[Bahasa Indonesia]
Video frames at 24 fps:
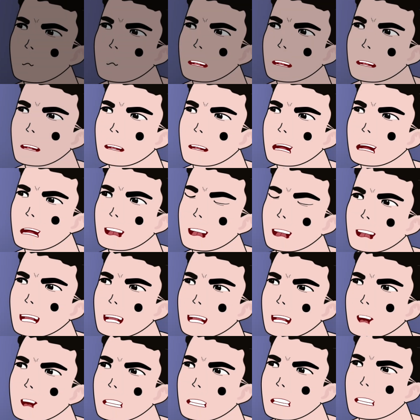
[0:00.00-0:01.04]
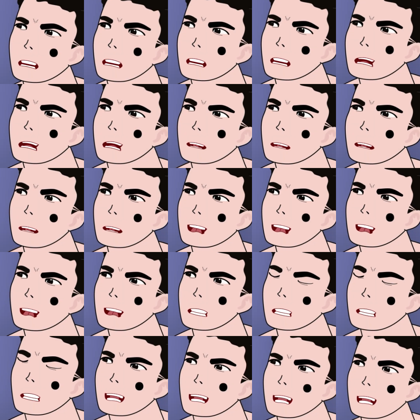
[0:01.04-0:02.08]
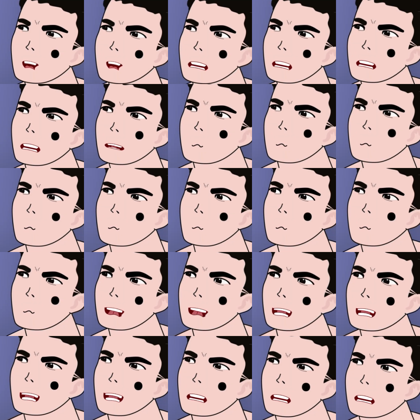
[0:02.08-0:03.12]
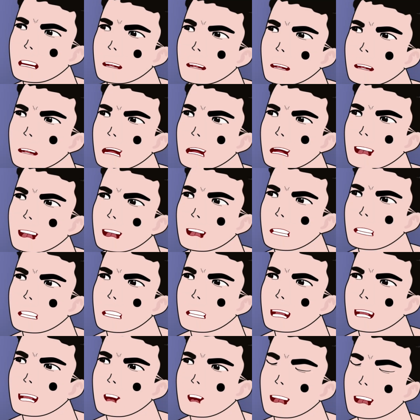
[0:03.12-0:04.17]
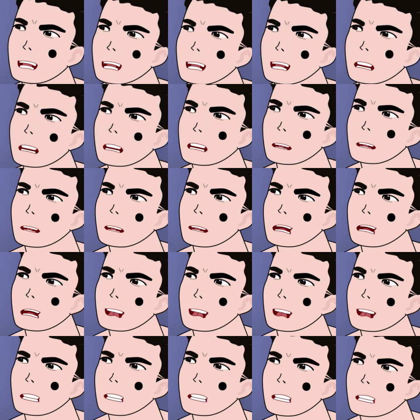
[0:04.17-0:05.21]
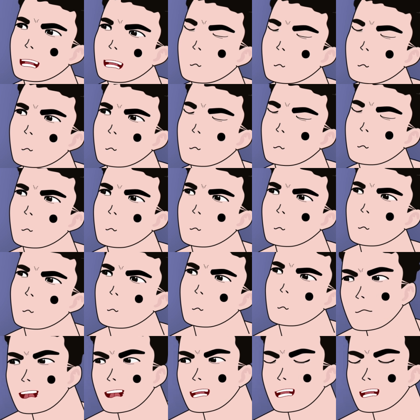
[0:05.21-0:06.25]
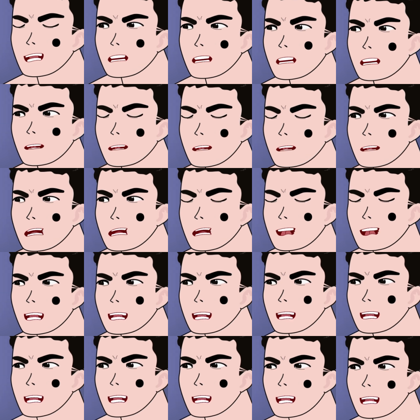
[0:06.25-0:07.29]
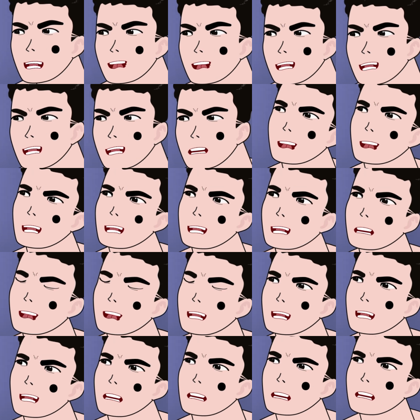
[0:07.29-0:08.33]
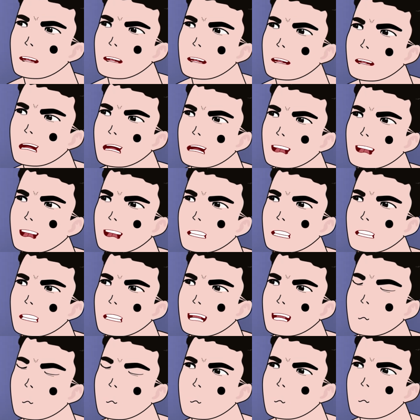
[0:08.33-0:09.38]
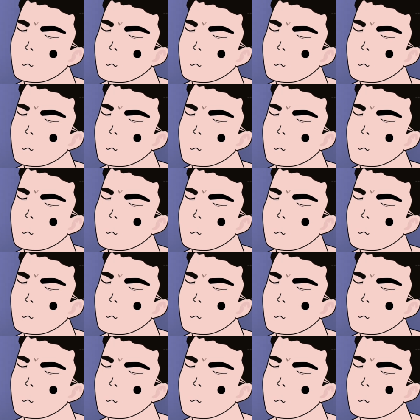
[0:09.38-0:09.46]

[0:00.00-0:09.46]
Gue denger-denger sih anak-anak di sekolah bilang Ratna bakal pindah ke kota dalam waktu dekat ini coy. Katanya uh, mau persiapan lanjut kuliah di kota.